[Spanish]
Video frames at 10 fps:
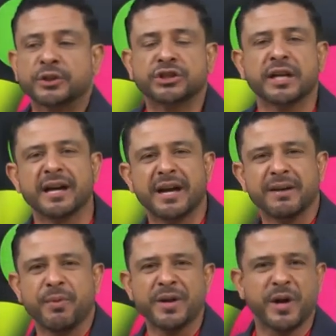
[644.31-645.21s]
Entonces, eh,
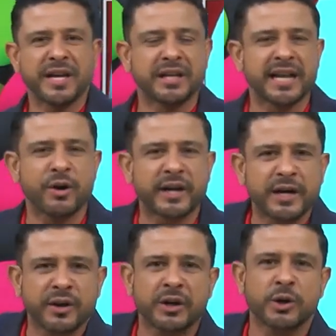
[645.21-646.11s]
bueno, ahí creo,
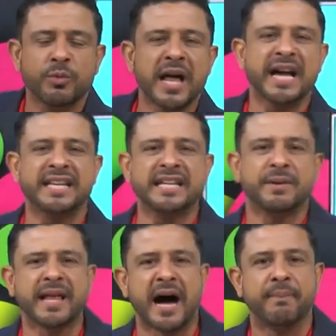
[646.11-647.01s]
creo, creo como la gallina,
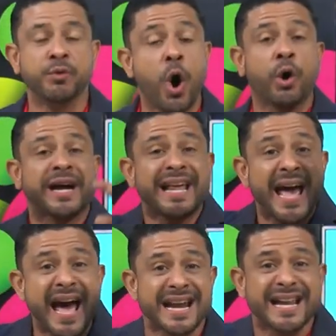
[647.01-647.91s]
¿verdad? No,
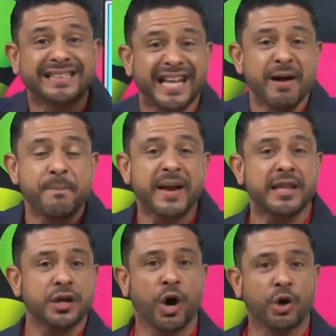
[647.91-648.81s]
creerle siempre a
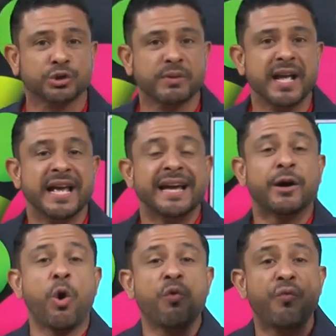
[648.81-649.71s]
Dios,
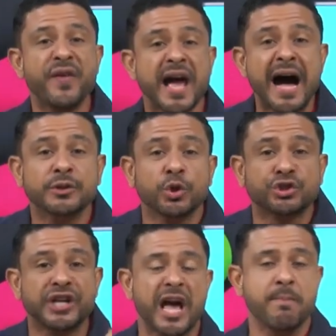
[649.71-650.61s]
confiando
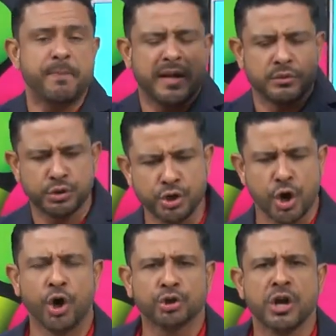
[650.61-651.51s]
siempre en
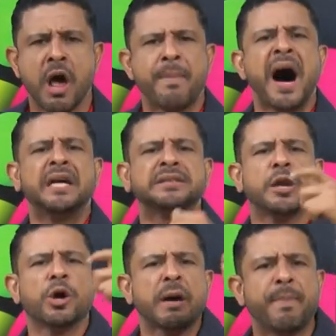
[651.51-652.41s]
Dios, pase
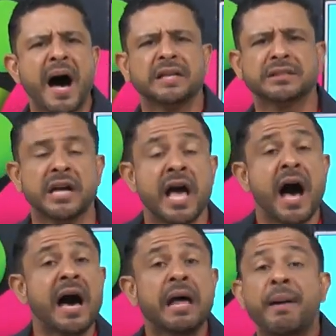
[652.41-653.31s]
lo que pase,
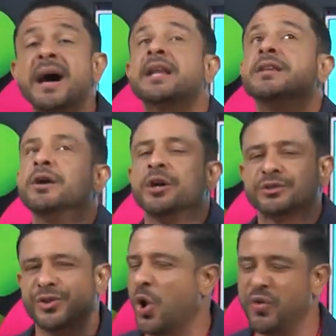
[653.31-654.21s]
alabar a
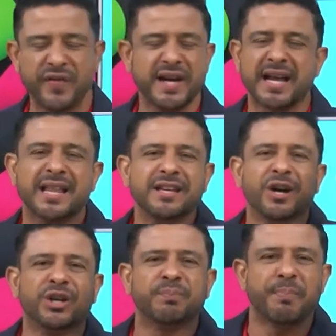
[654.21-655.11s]
Dios, glorificar a
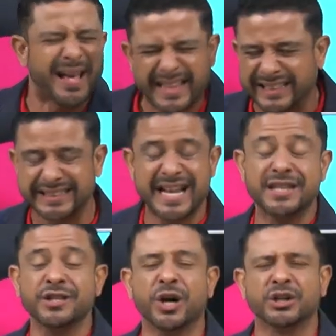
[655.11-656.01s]
Dios, bendecir a
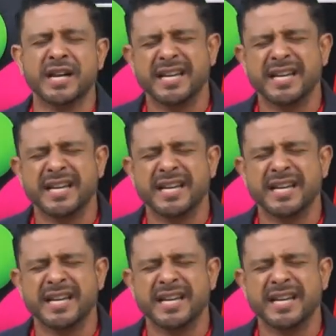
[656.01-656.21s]
Dios.